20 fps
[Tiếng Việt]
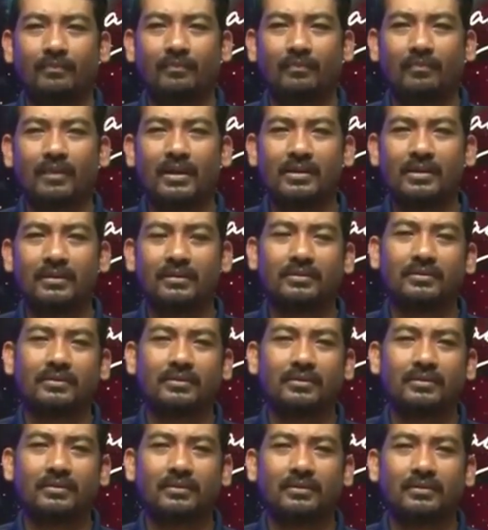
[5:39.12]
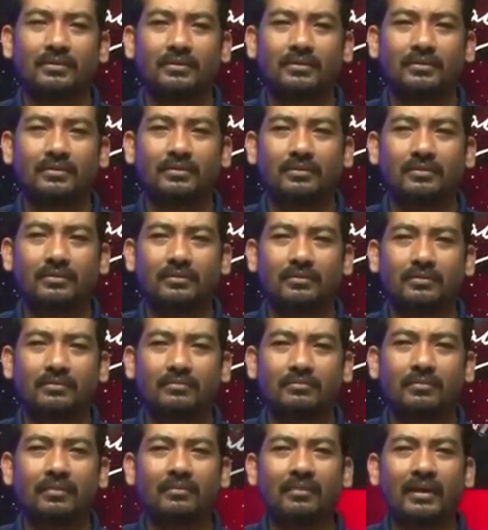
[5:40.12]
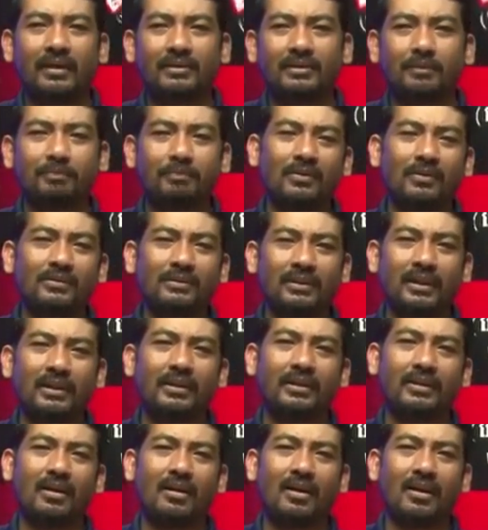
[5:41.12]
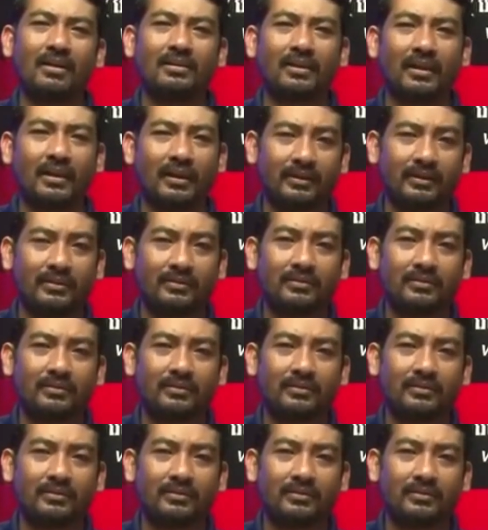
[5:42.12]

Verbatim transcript: Ba mình men chụp on cái on nè.